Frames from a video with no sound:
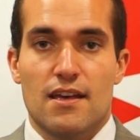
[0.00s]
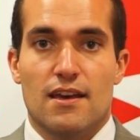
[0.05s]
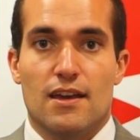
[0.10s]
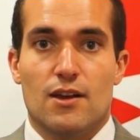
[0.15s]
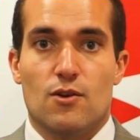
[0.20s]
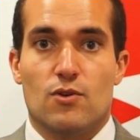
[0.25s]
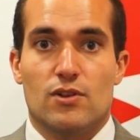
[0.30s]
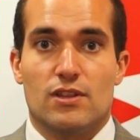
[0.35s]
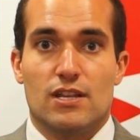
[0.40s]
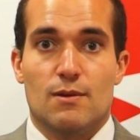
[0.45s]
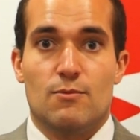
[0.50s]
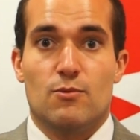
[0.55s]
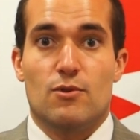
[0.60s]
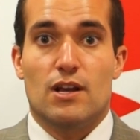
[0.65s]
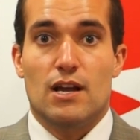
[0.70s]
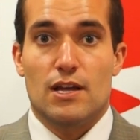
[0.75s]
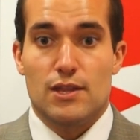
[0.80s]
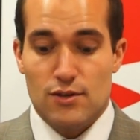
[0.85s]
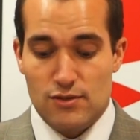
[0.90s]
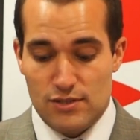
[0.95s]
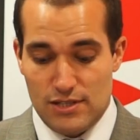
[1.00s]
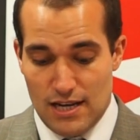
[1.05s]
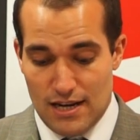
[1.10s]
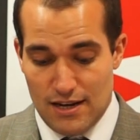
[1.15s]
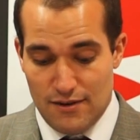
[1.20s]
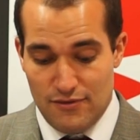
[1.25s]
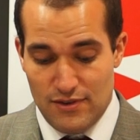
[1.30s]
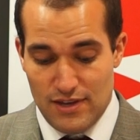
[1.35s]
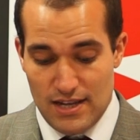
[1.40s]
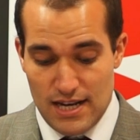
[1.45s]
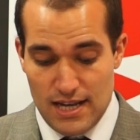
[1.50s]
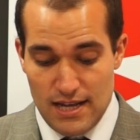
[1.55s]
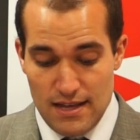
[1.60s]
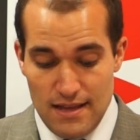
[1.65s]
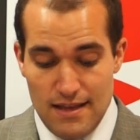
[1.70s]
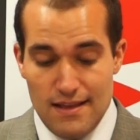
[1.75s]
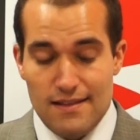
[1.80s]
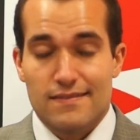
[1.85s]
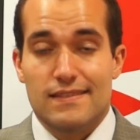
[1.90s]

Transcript: en cuanto a la publicación se refiere.